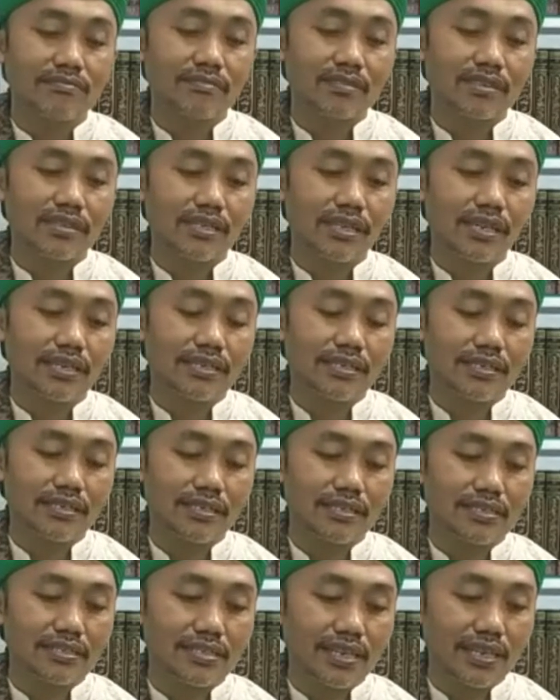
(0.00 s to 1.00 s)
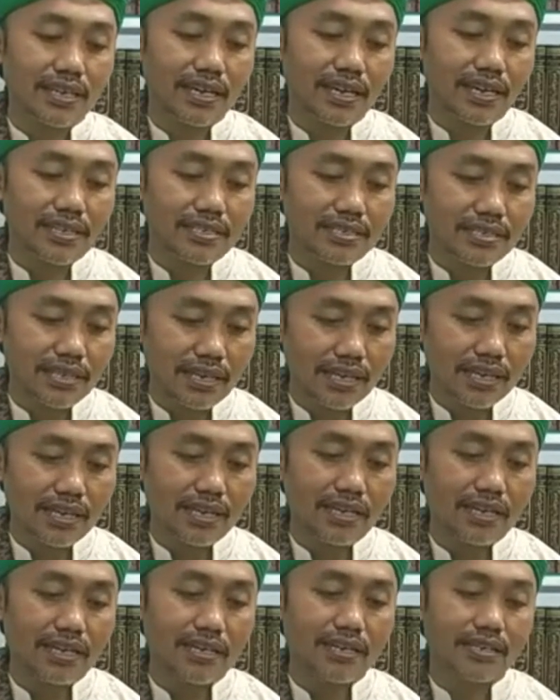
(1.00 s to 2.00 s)
Jadi saya rasa
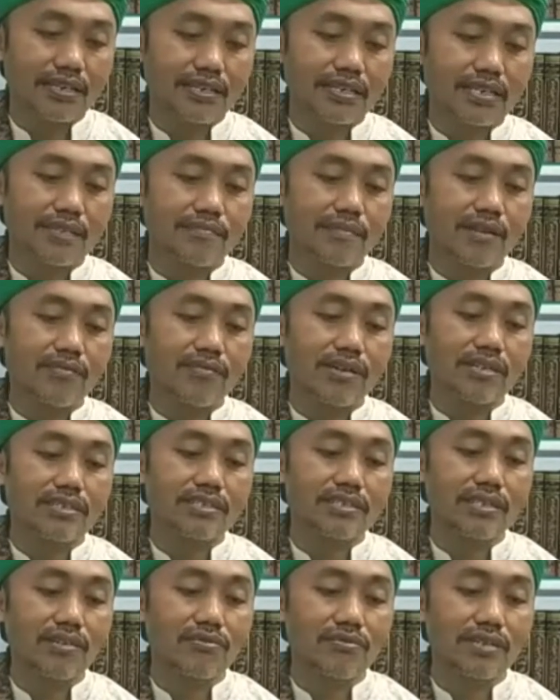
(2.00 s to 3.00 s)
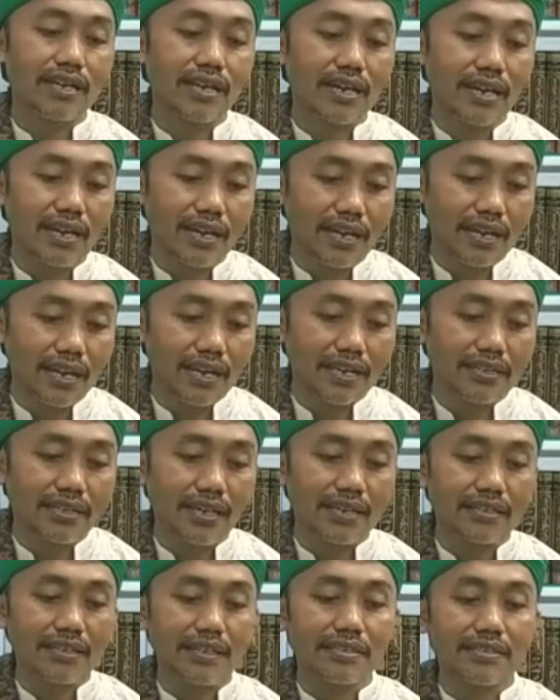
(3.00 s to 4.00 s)
kemauan saudara
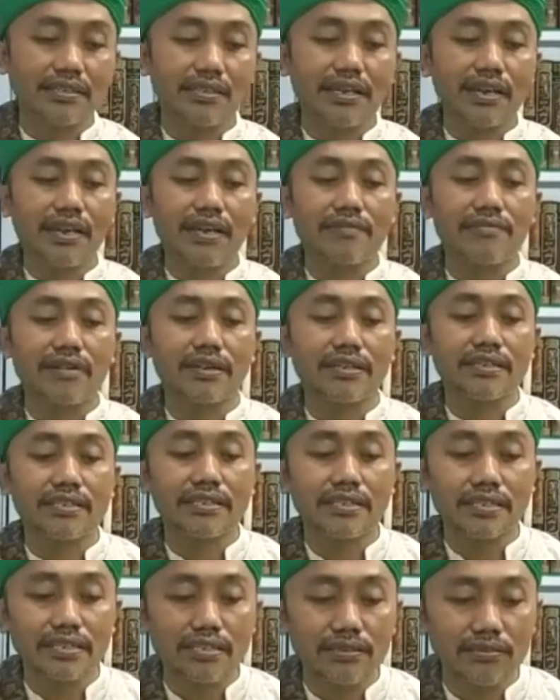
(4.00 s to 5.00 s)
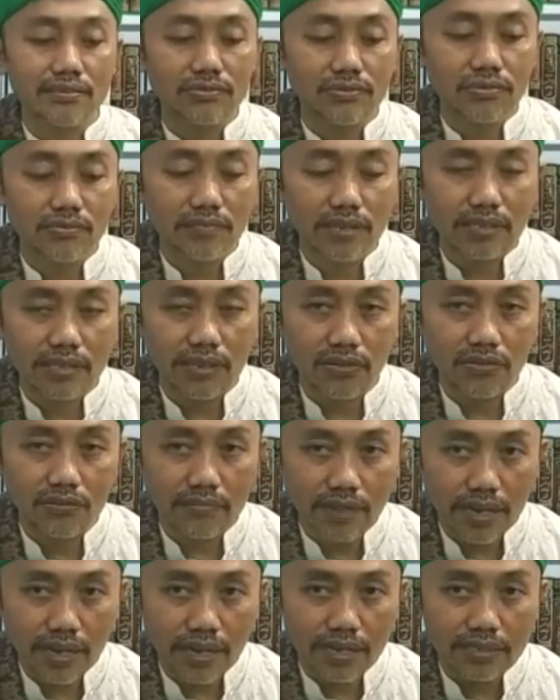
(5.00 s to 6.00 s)
yang dari Karawang ini untuk
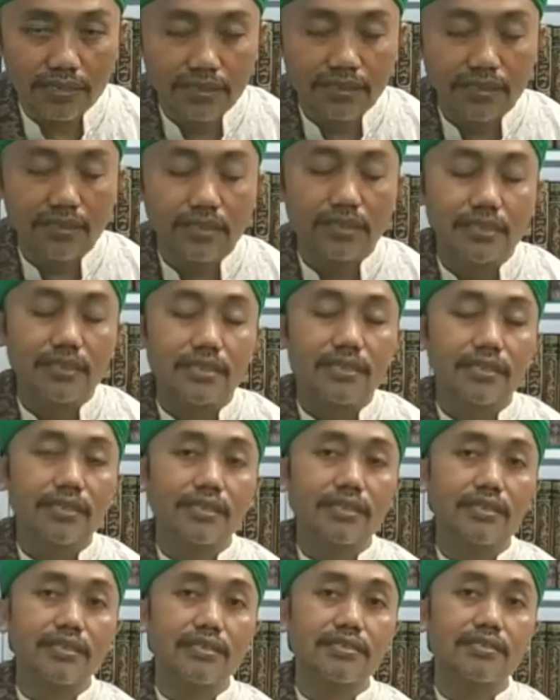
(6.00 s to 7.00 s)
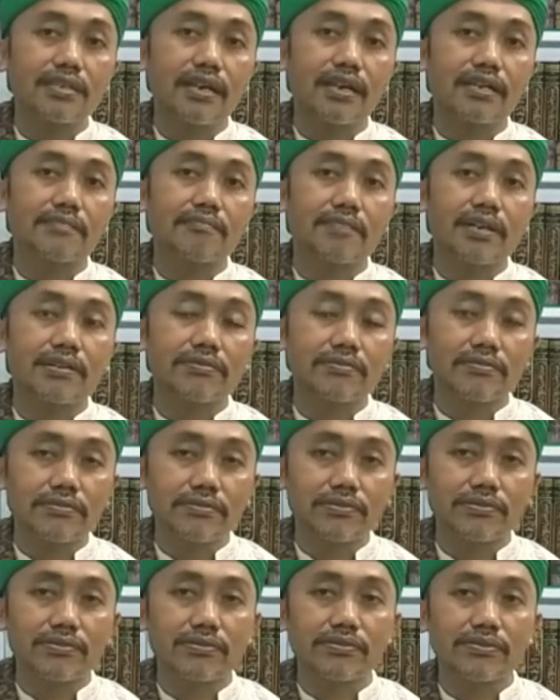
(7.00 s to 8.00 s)
bertaubat ini sangat
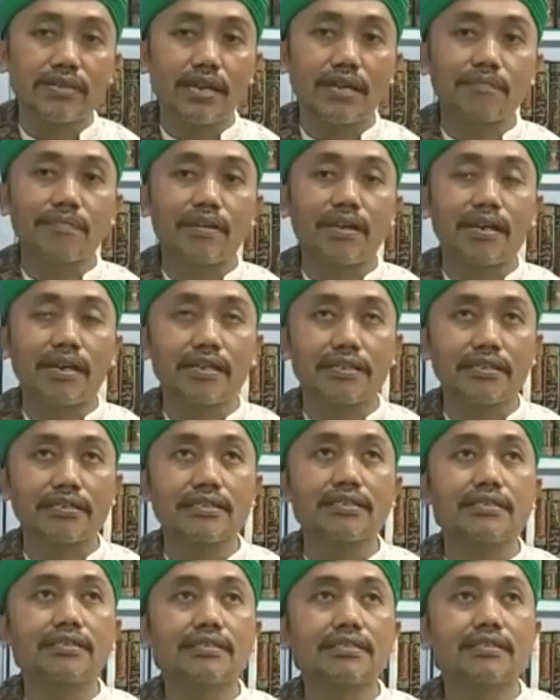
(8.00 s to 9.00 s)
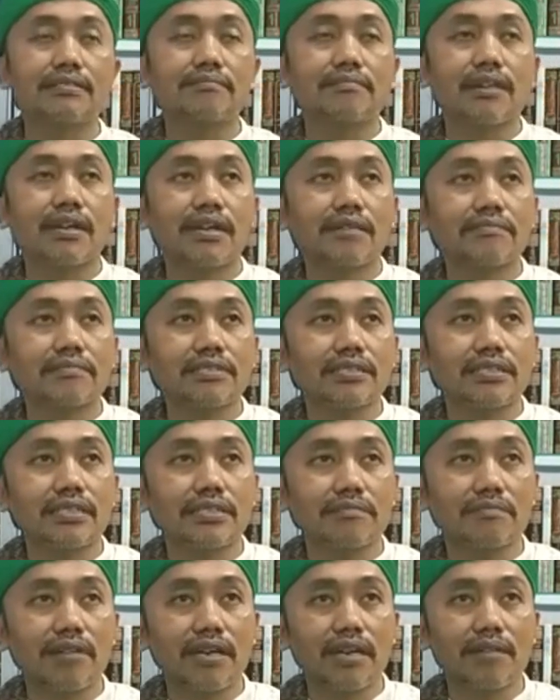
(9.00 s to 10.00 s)
bagus apalagi malam
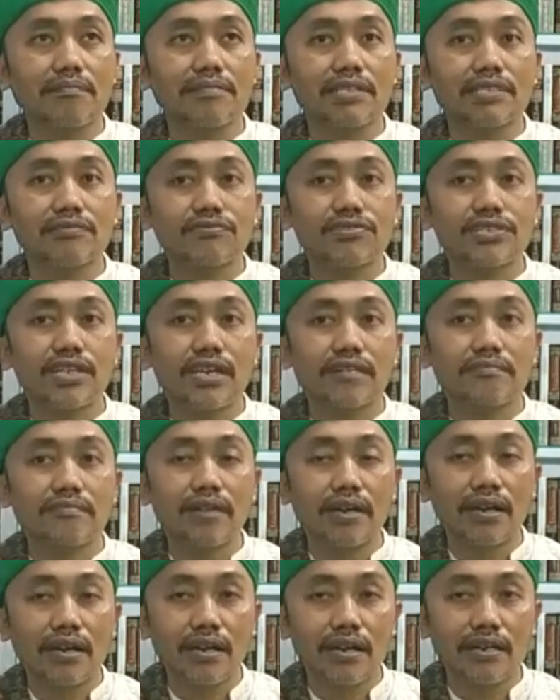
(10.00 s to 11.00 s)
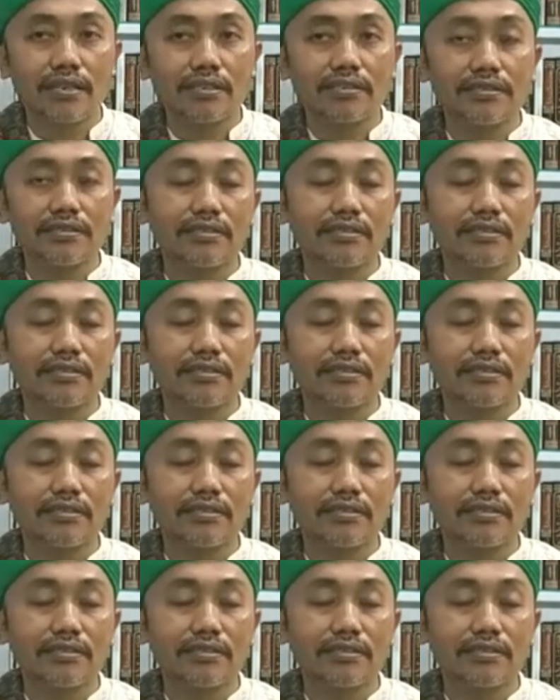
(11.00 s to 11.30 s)
ini malam nisfu Sya'ban